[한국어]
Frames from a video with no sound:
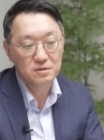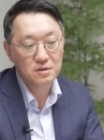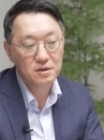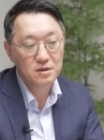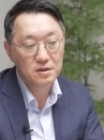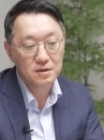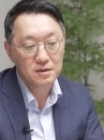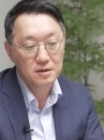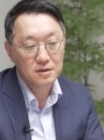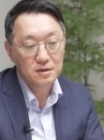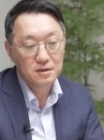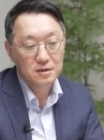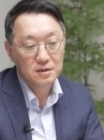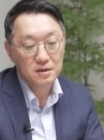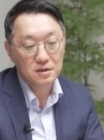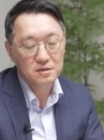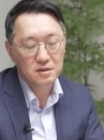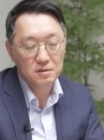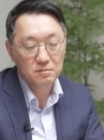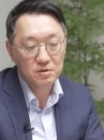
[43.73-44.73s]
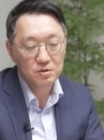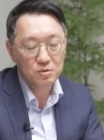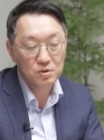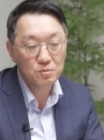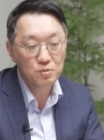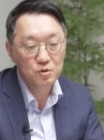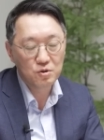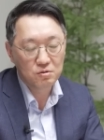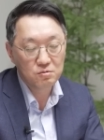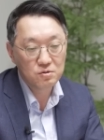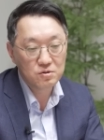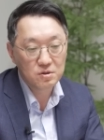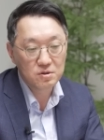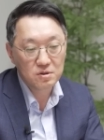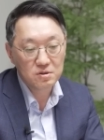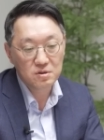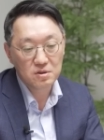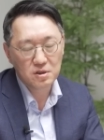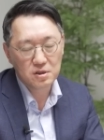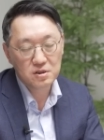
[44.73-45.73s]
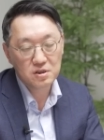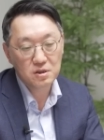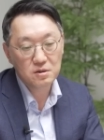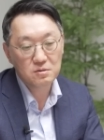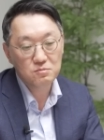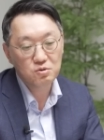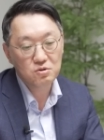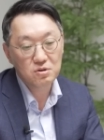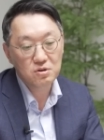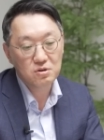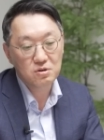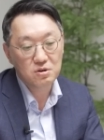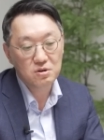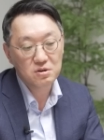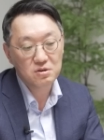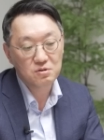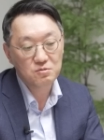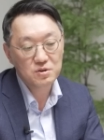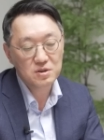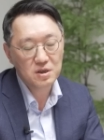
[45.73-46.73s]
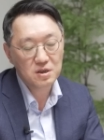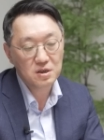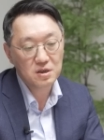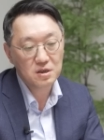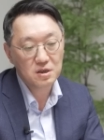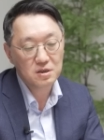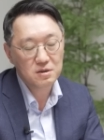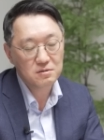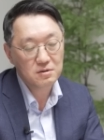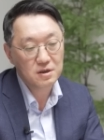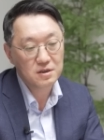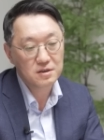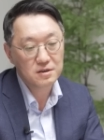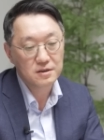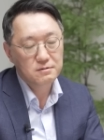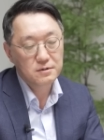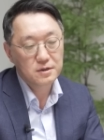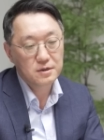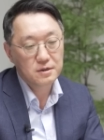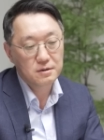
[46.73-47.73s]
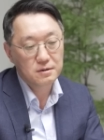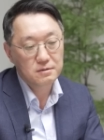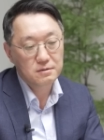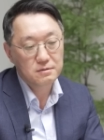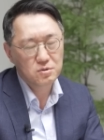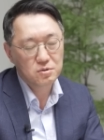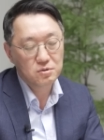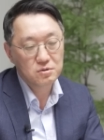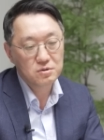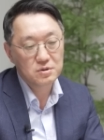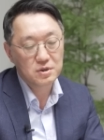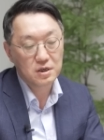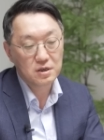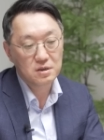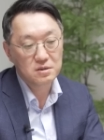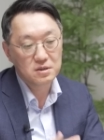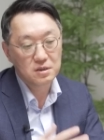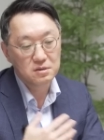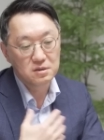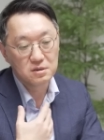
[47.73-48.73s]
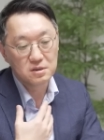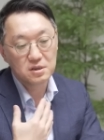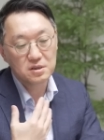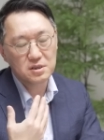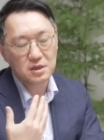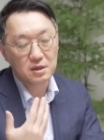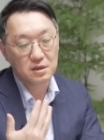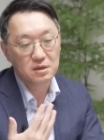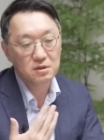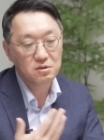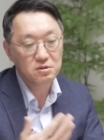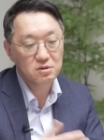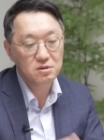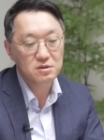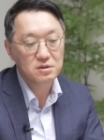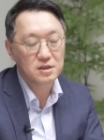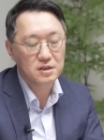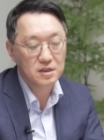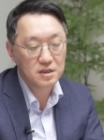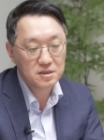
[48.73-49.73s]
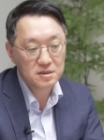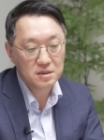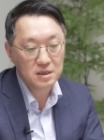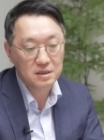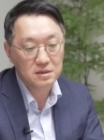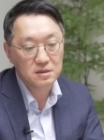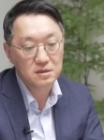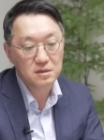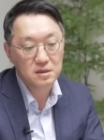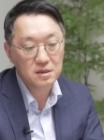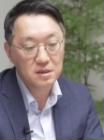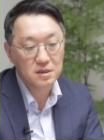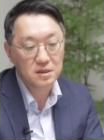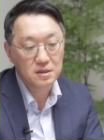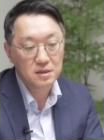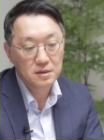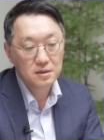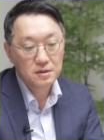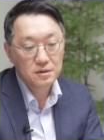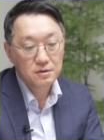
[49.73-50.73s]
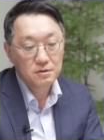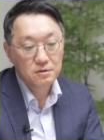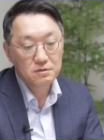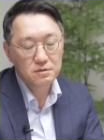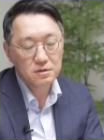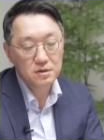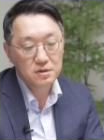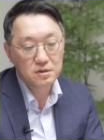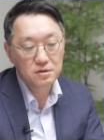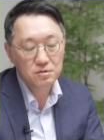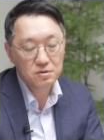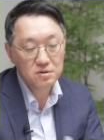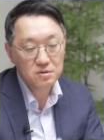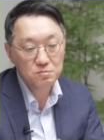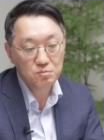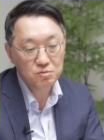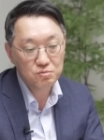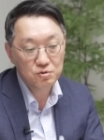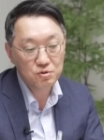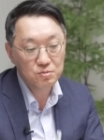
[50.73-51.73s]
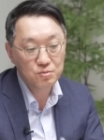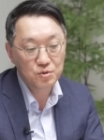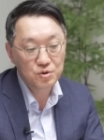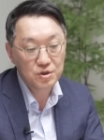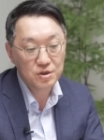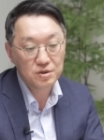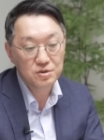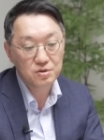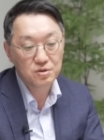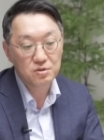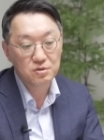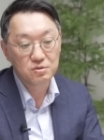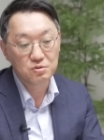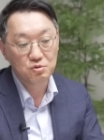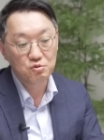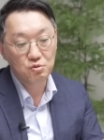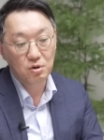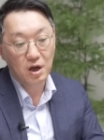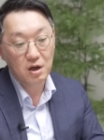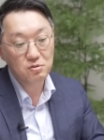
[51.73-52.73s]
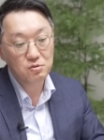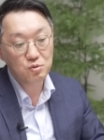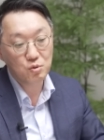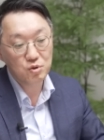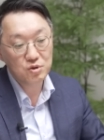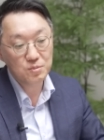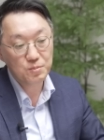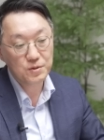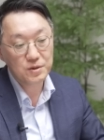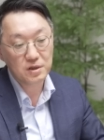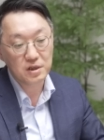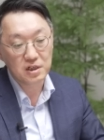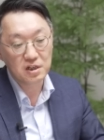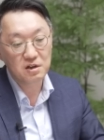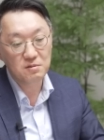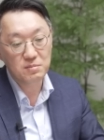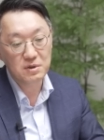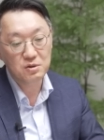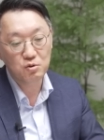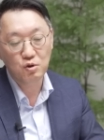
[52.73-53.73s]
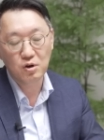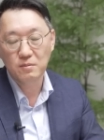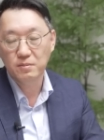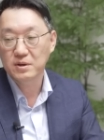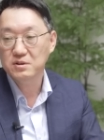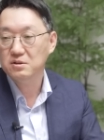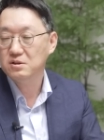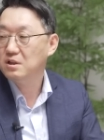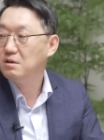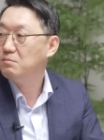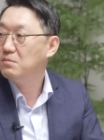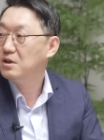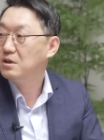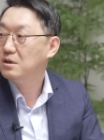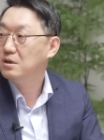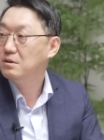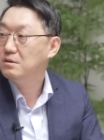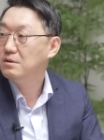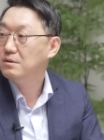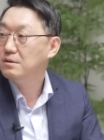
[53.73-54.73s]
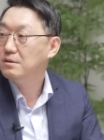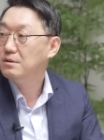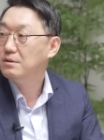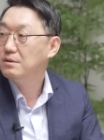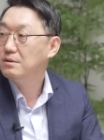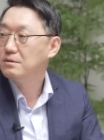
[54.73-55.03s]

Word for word: 그러니까 아 김태훈 대표 너무 일찍부터 너무 세게 얘기하는 거 아니냐? 근데 저는 제가 이제 느끼지 않는 것들을 얘기하진 않는데 네. 근데 그러는 부분도 보셔야죠. 한국 코스피가 1년 반 동안 빠졌단 말이에요. 네.